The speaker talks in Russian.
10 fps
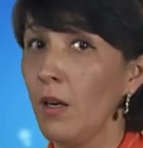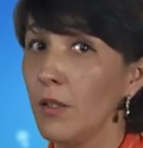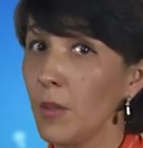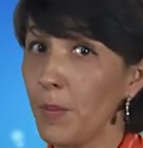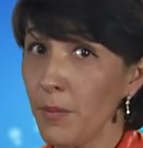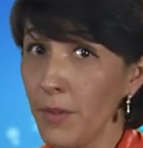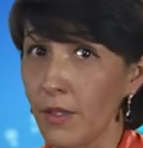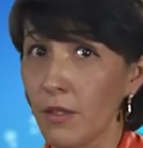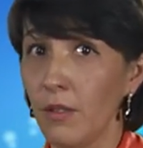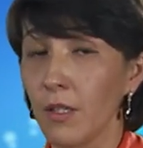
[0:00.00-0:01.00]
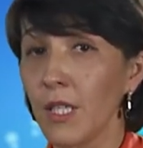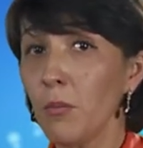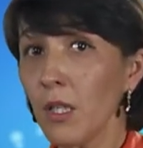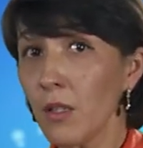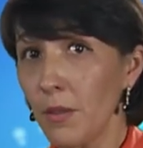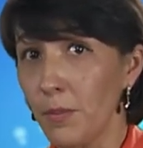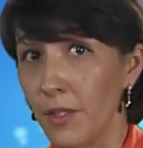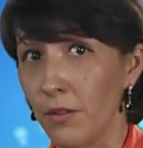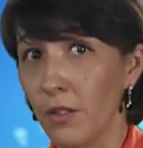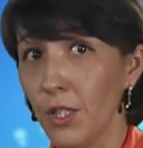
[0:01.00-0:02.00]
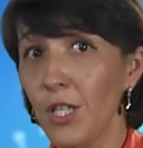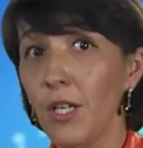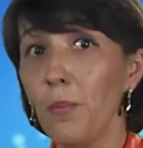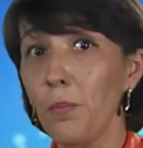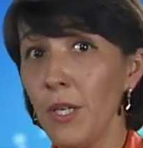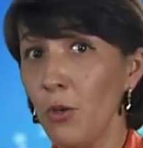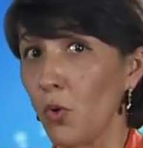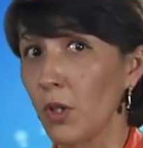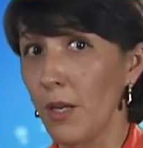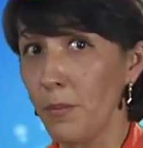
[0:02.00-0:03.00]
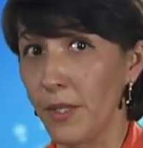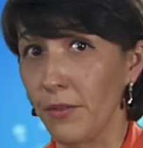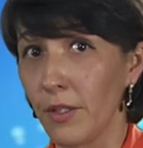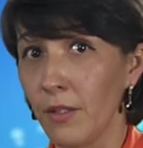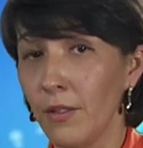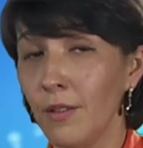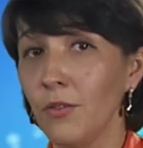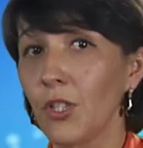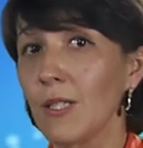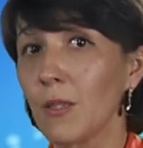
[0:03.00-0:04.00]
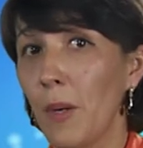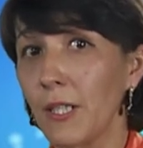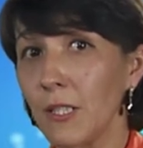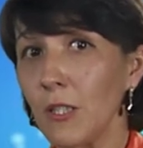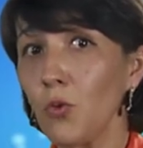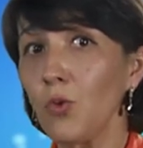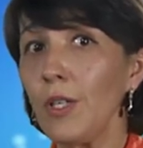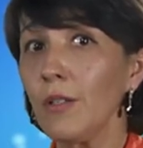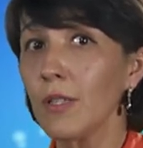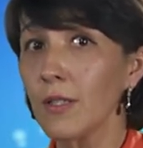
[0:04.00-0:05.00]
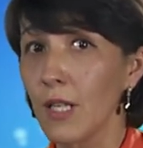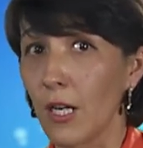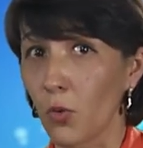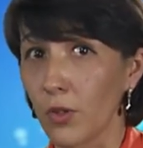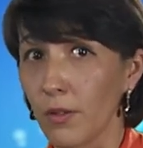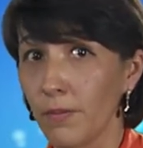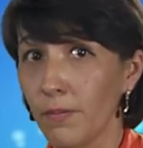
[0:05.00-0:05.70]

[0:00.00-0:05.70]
Например, гемоглобин и миоглобин транспортируют кислород.